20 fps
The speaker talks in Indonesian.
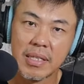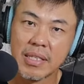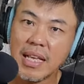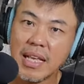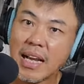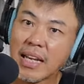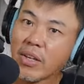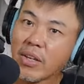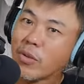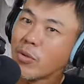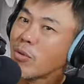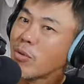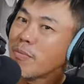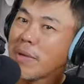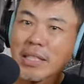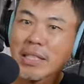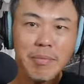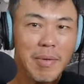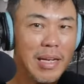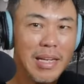yang Q2
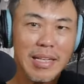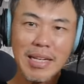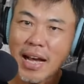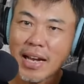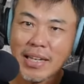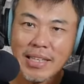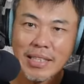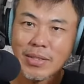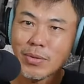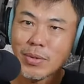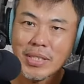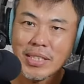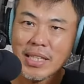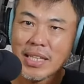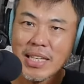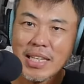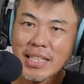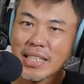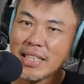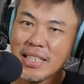Max mana ndak ada
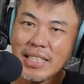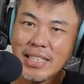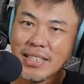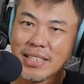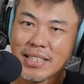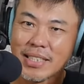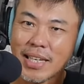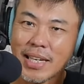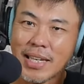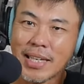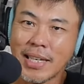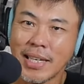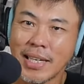tulisannya easy.